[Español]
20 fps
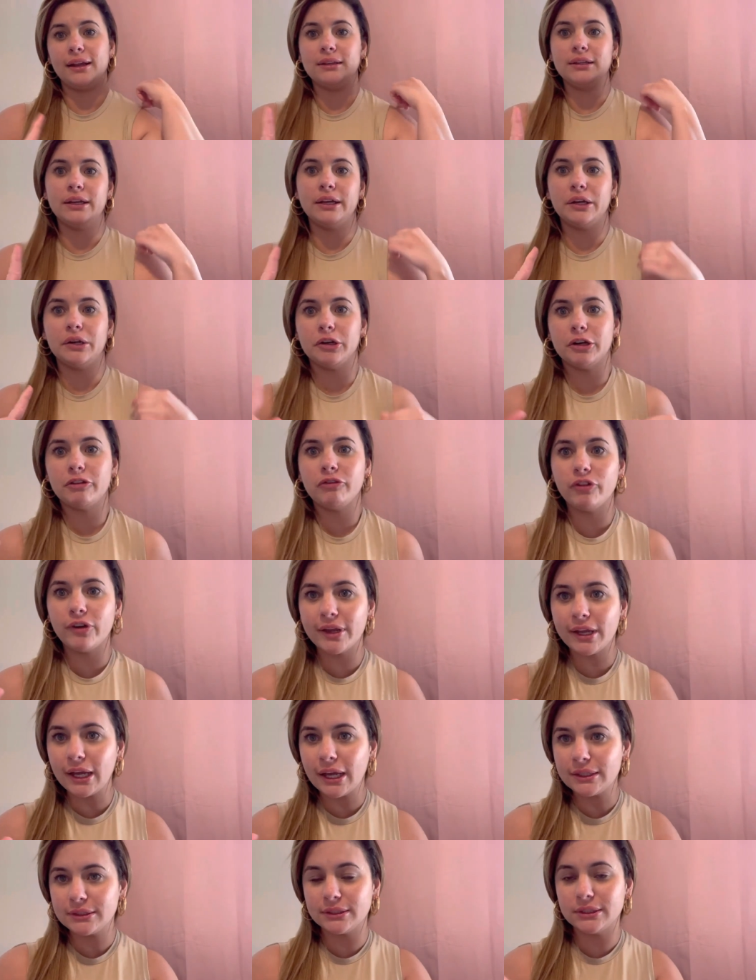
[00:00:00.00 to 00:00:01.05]
el de creo que
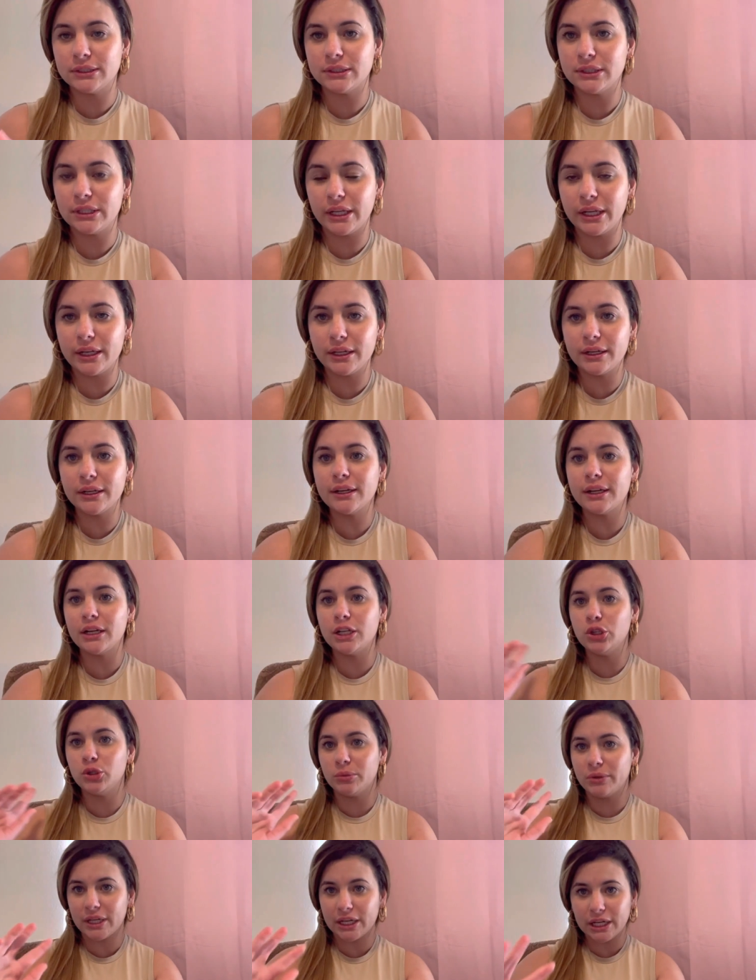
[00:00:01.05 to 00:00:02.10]
fue Antier, que le
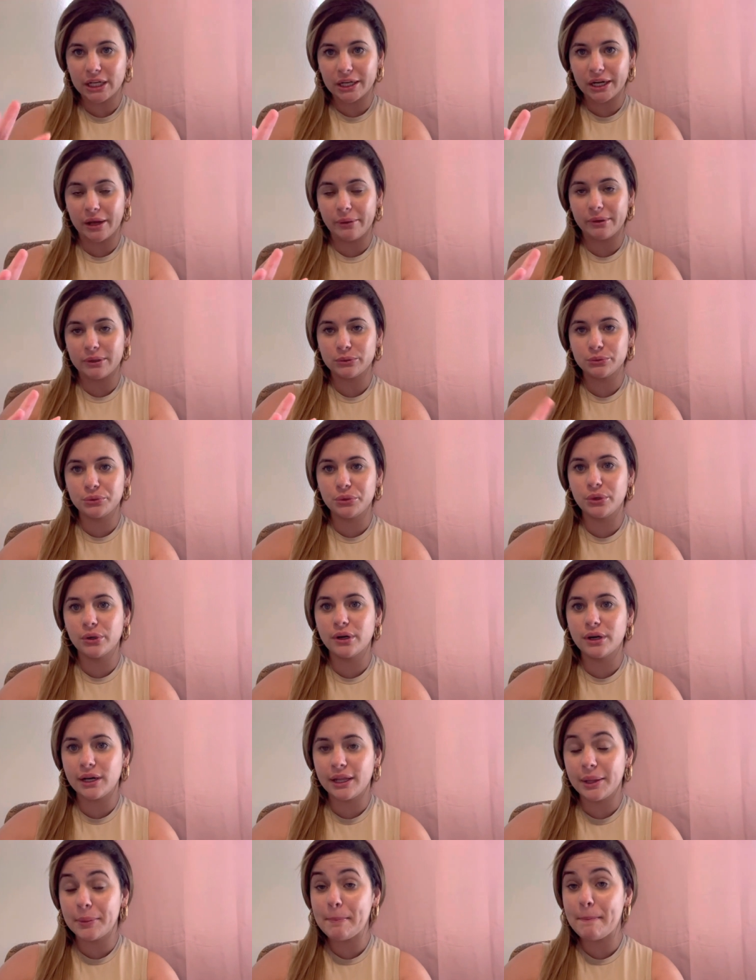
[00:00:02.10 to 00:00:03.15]
estuve grabando unos
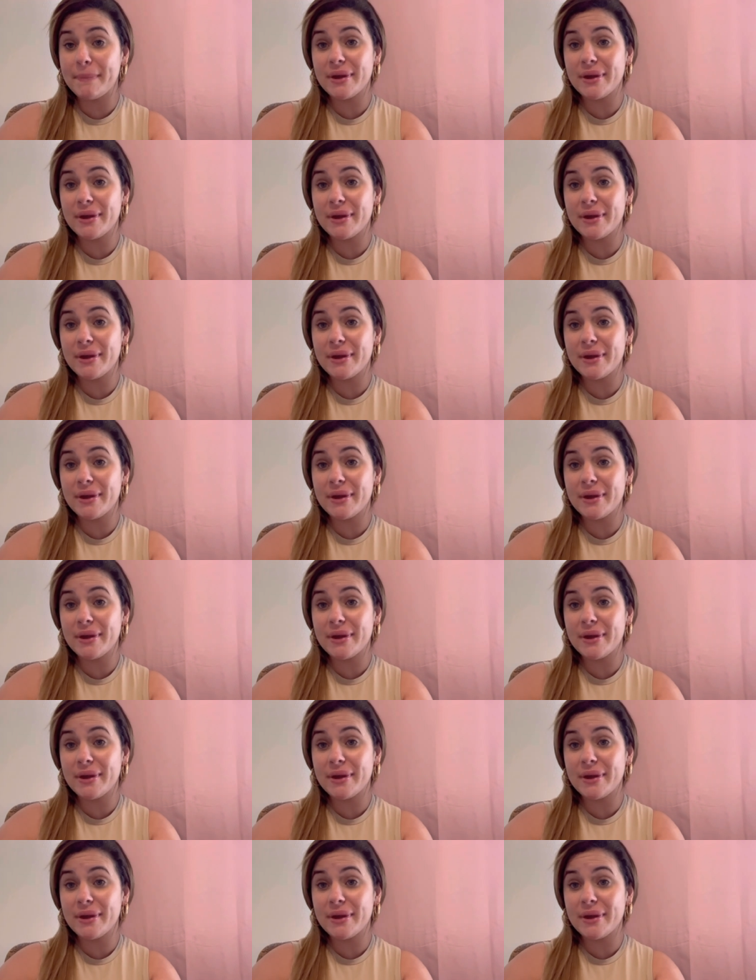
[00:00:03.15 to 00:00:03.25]
clips,